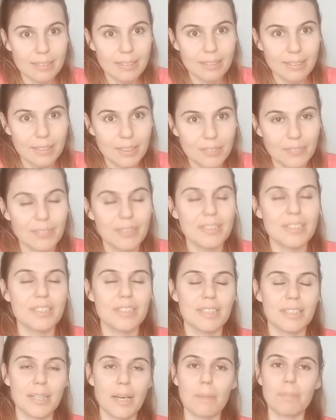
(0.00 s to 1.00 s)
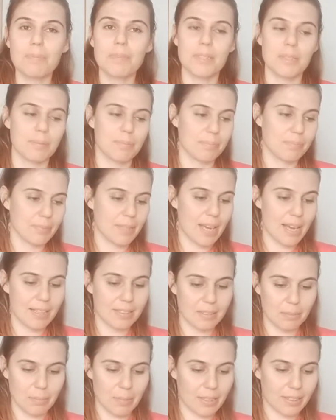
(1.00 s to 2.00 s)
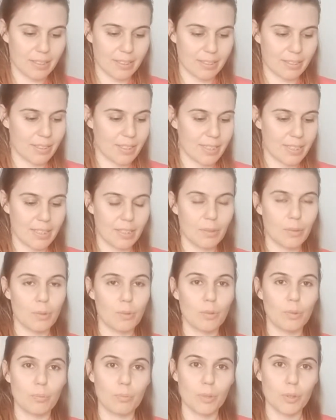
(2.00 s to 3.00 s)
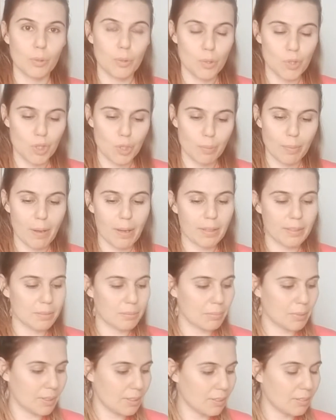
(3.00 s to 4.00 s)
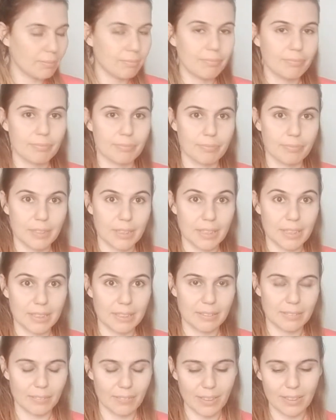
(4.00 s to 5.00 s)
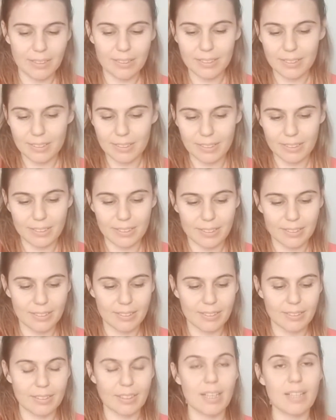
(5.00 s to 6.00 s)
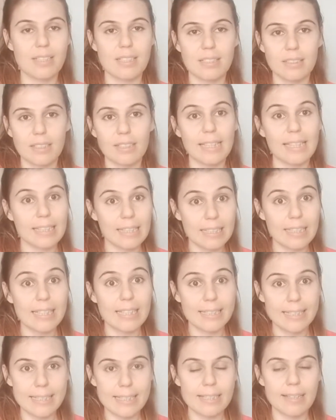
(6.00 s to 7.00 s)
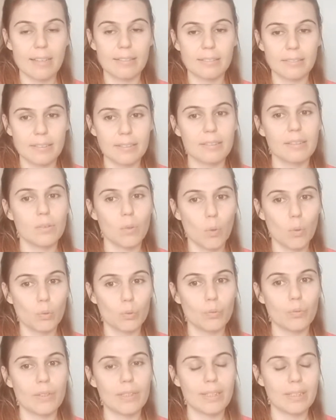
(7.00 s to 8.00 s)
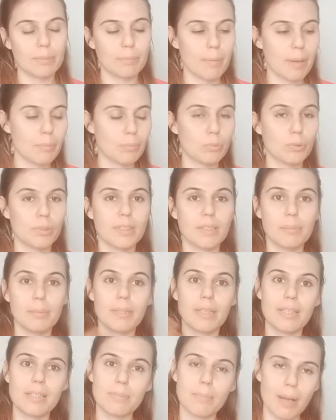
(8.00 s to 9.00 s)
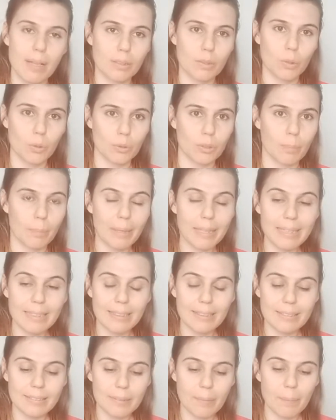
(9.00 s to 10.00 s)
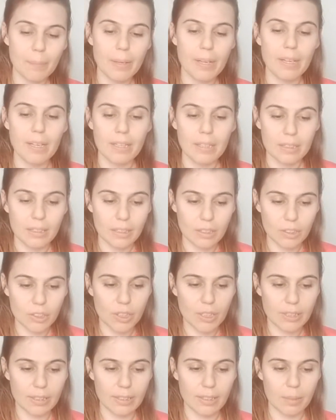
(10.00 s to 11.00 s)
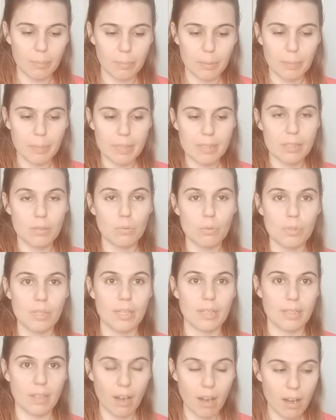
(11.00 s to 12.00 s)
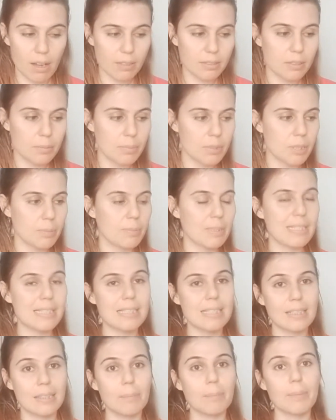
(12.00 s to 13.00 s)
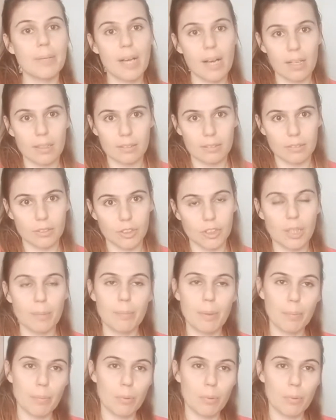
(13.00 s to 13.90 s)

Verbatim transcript: market alışverişini yaptım geldim arkadaşlar. Önümde kocaman bir yığın var. Ee, aslında geleli 2 saat kadar oldu fakat ben bunları biraz balkonda beklettim. İçeriye bir bezin üzerine aldım. Şimdi silip kaldıracağım